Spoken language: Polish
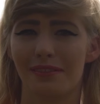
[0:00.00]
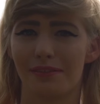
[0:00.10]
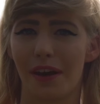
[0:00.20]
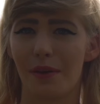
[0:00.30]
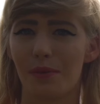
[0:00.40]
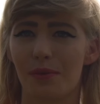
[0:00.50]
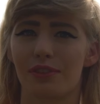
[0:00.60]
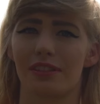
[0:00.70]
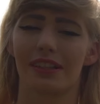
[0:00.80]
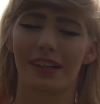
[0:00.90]
w Ełku,
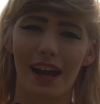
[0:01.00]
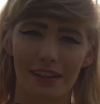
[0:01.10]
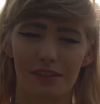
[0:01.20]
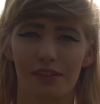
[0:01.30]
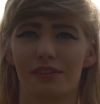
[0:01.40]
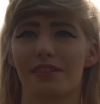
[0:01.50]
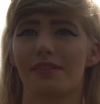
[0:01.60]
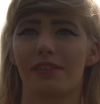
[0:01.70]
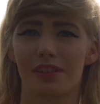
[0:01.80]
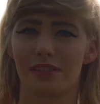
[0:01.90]
czyli hardcore, to jest
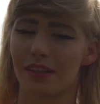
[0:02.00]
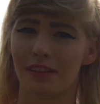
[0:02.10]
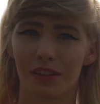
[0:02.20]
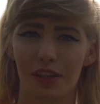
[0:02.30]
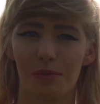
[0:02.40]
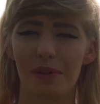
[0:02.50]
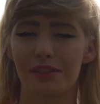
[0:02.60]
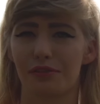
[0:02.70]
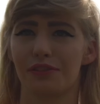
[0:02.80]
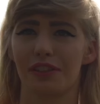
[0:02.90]
21 km,
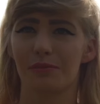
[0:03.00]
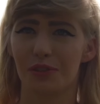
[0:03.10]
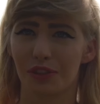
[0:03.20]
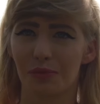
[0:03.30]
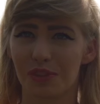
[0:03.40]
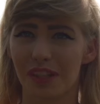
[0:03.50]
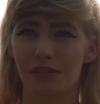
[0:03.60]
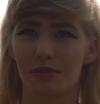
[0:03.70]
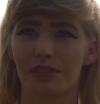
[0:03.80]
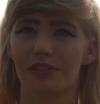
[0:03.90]
70
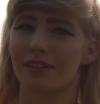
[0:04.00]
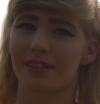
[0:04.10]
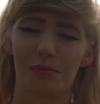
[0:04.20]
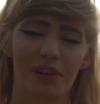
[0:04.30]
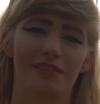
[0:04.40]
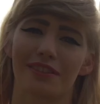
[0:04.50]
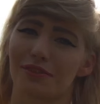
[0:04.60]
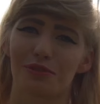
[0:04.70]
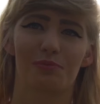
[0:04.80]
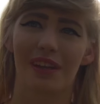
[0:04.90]
przeszkód i to jest naprawdę
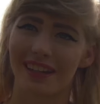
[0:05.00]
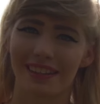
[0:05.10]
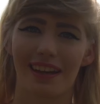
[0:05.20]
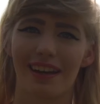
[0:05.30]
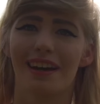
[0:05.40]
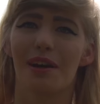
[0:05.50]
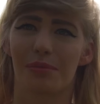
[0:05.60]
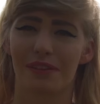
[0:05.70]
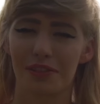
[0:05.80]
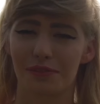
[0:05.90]
już bieg dla
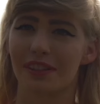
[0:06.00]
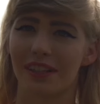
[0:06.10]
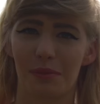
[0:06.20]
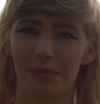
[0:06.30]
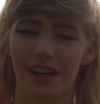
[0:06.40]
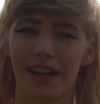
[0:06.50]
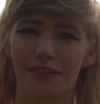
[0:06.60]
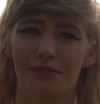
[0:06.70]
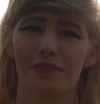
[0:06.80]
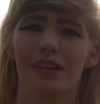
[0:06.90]
prawdziwych
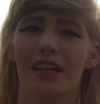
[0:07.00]
harpaganów,